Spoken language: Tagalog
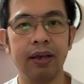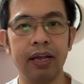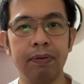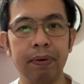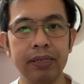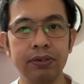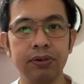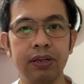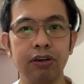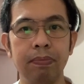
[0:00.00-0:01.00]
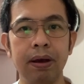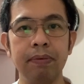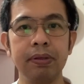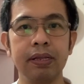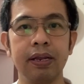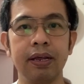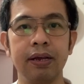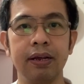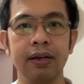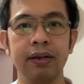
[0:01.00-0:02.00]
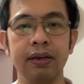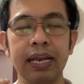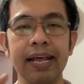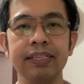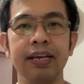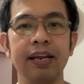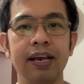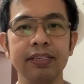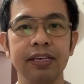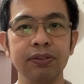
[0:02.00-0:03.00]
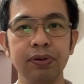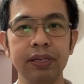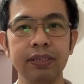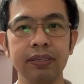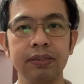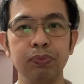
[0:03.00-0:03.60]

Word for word: Advice ko na gumamit ka ng electrical accessories